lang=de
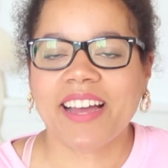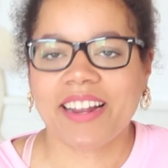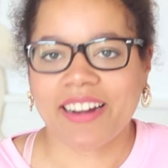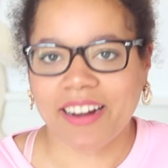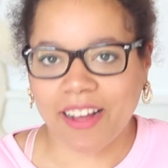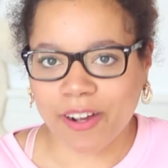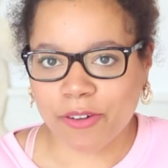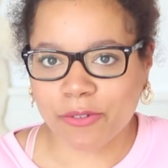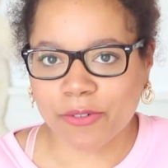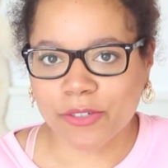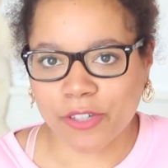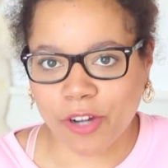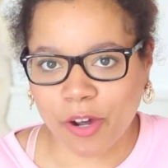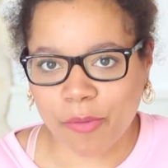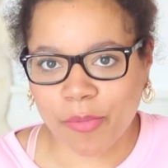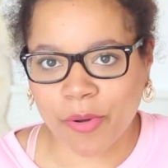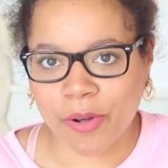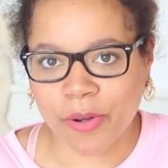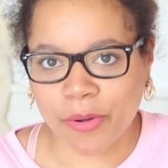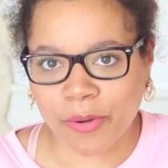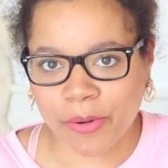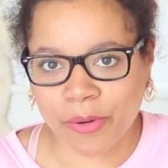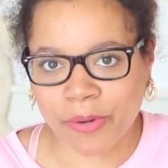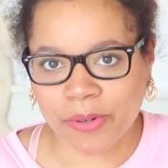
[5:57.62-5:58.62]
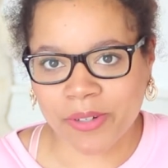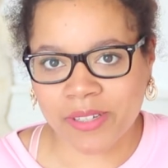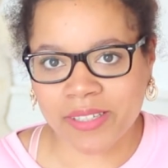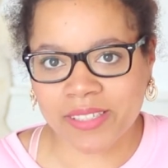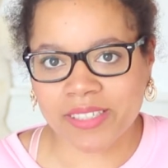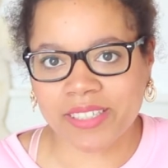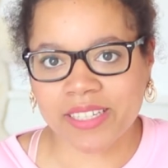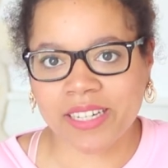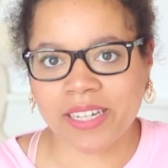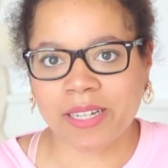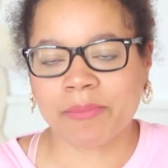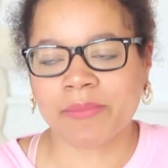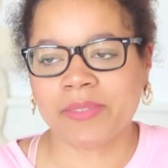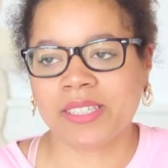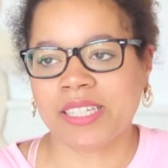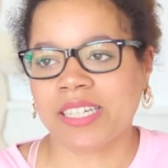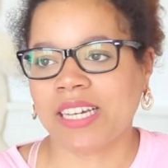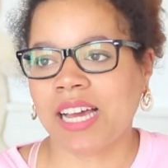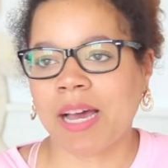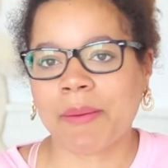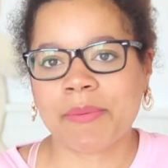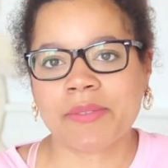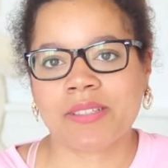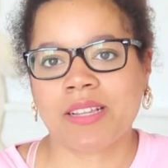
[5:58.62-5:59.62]
einen Akkuschrauber geholt. Ähm, den
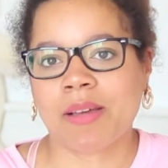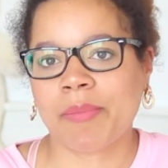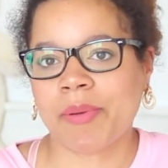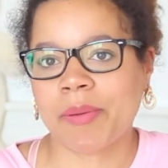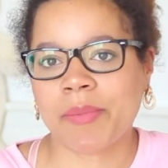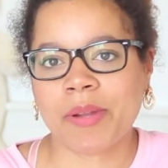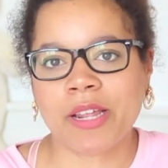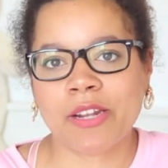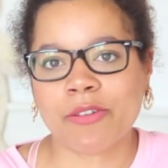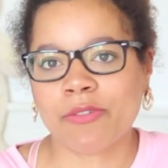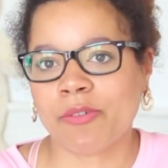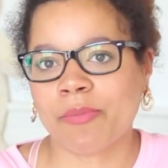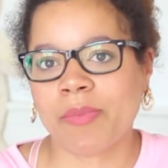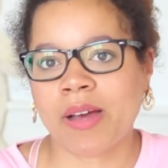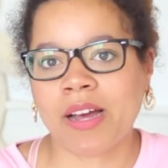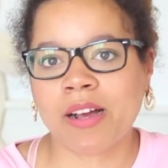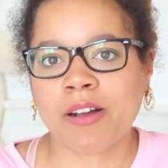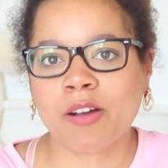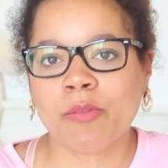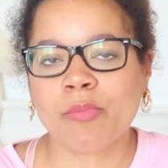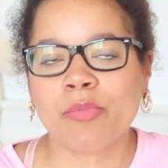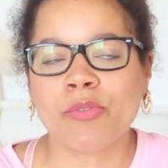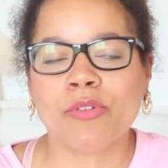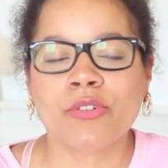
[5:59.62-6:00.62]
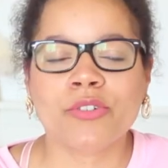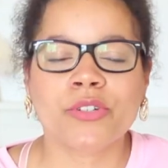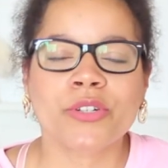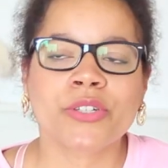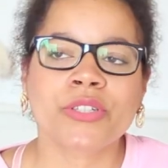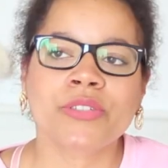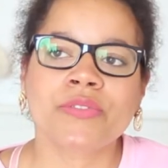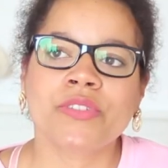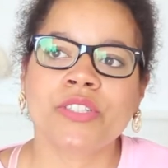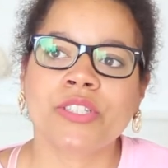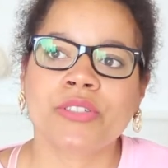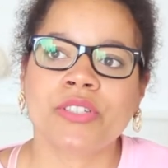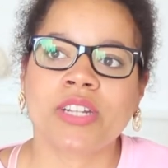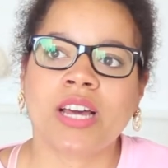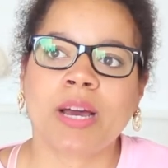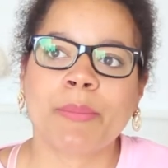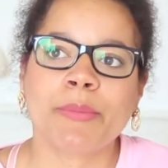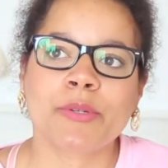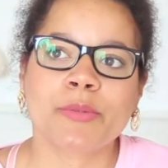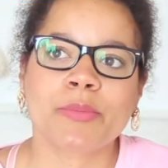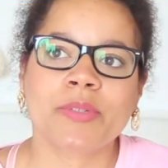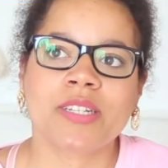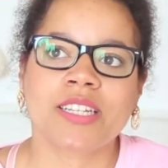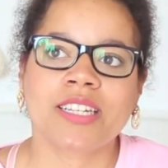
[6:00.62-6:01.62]
gab es da beim Netto im Angebot irgendwie und da habe
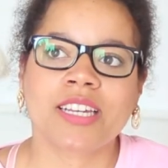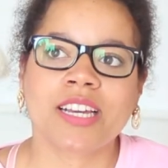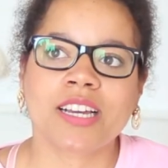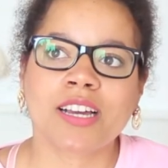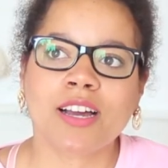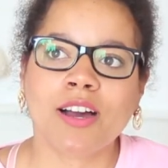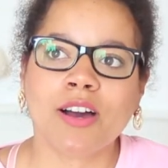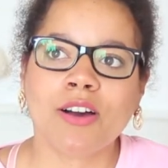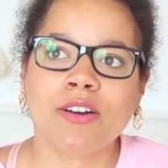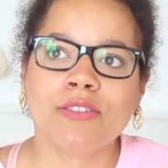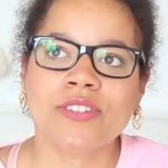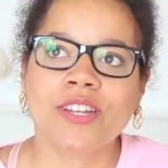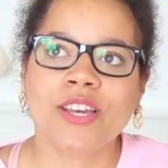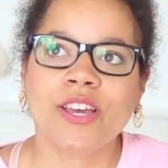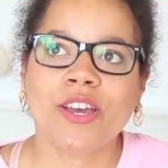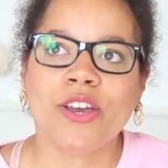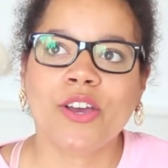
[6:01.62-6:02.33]
ich mir den gekauft.